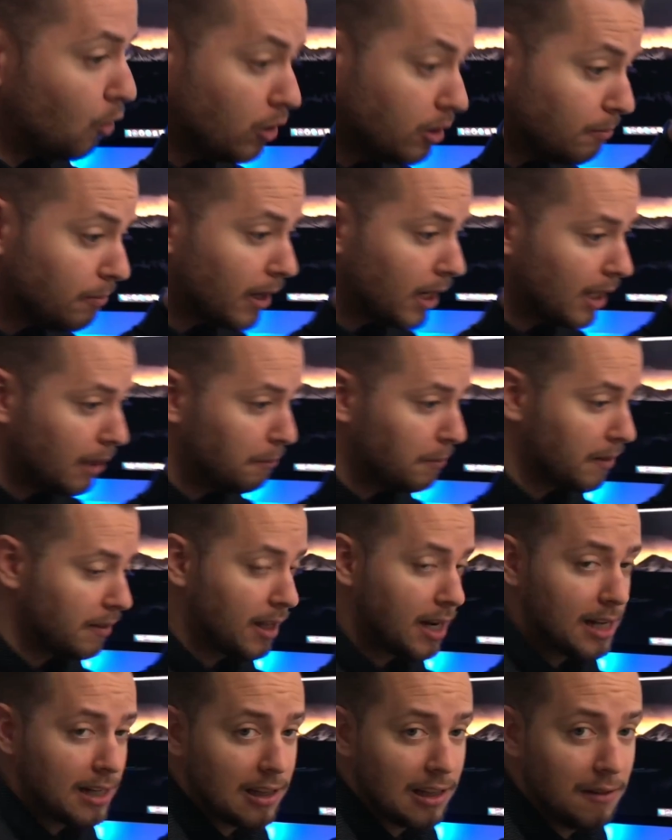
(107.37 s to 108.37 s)
hoy para
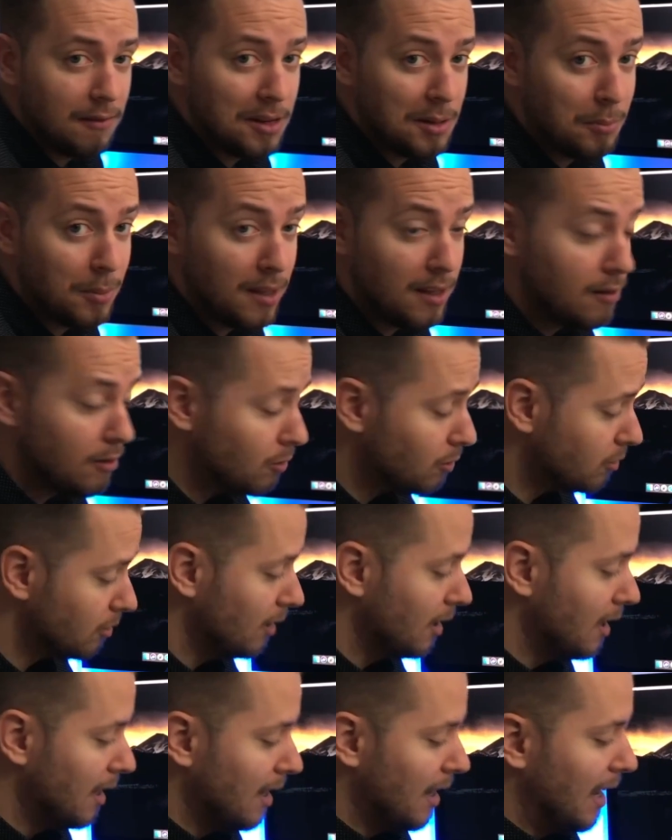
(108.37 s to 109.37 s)
empezar a recibir pedidos.
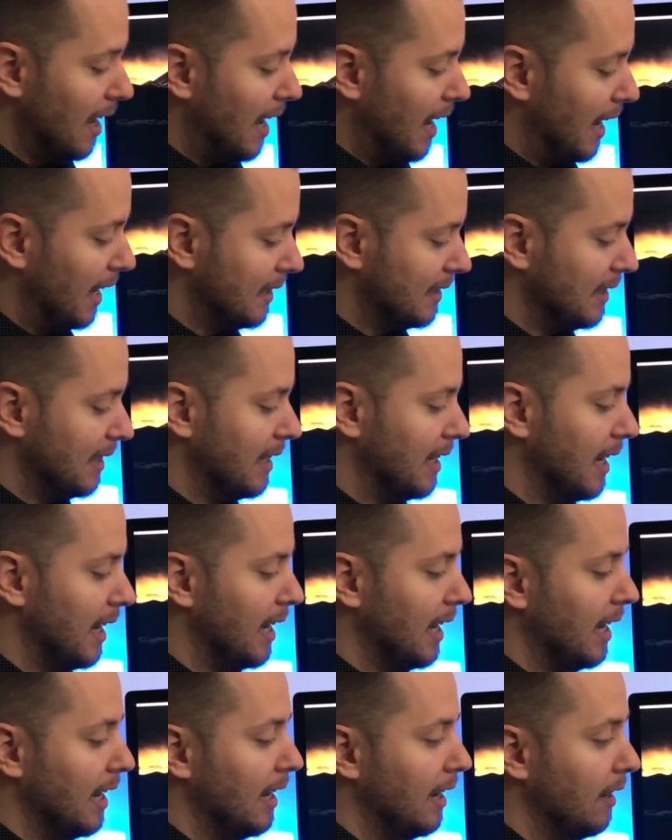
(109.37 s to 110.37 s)
Así
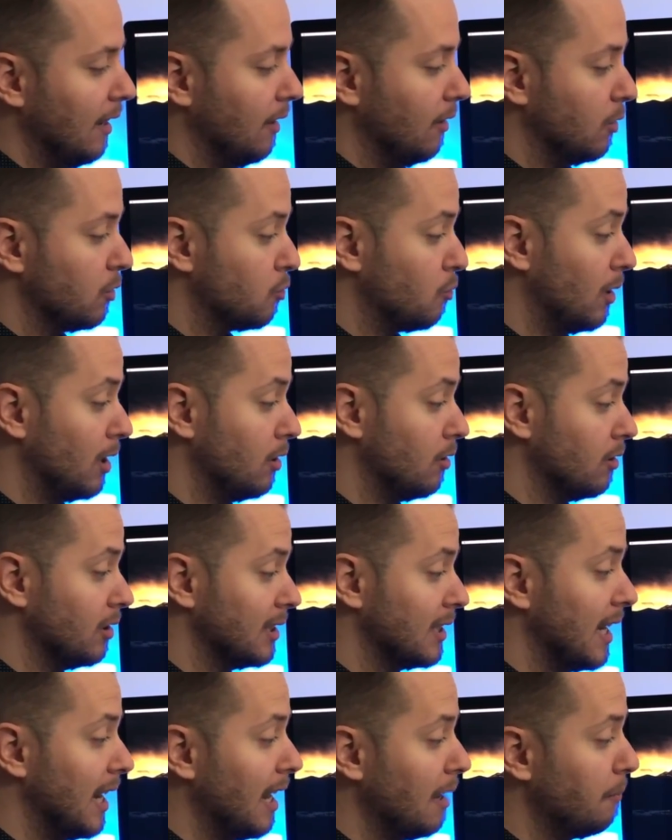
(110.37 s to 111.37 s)
que os cuento,
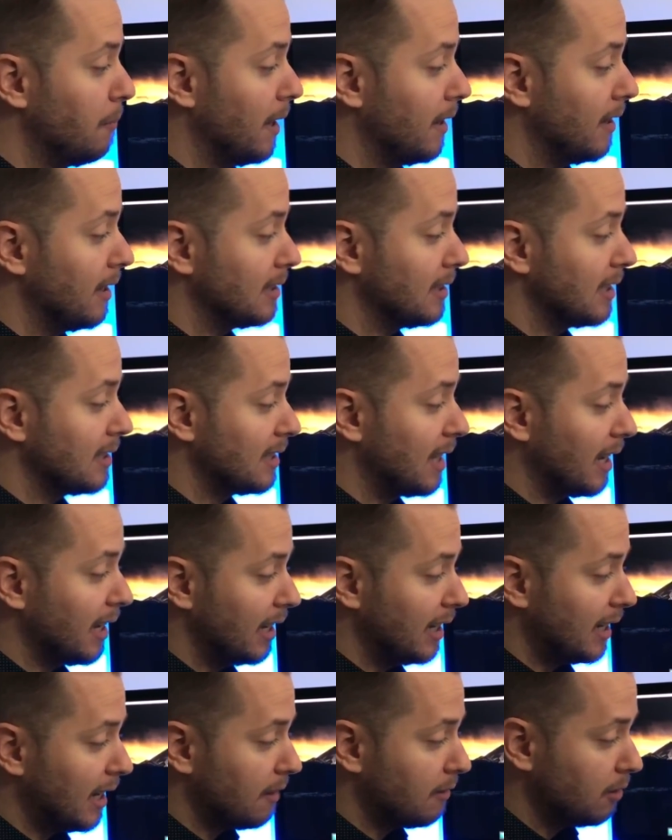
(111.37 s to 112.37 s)
es el iPad de sexta
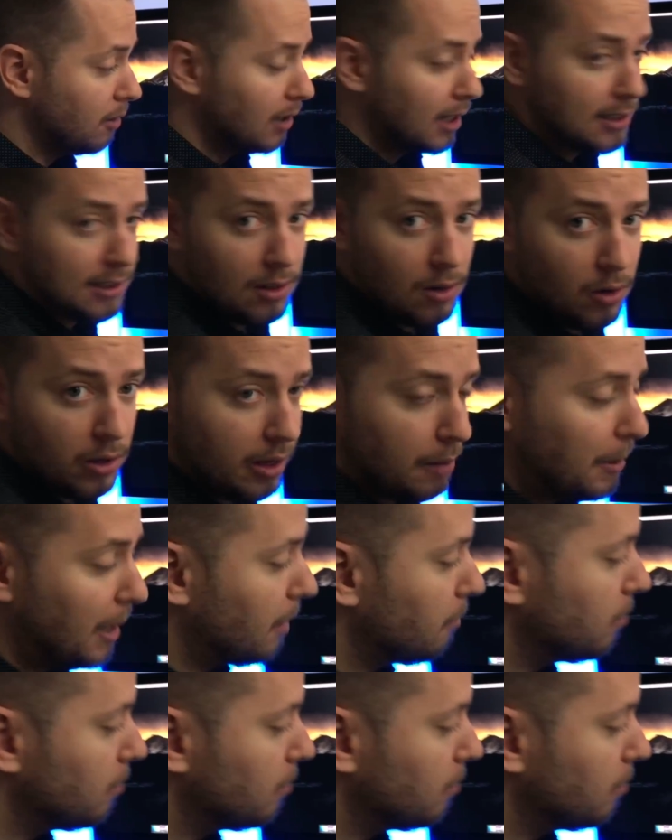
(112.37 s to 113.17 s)
generación, así lo llama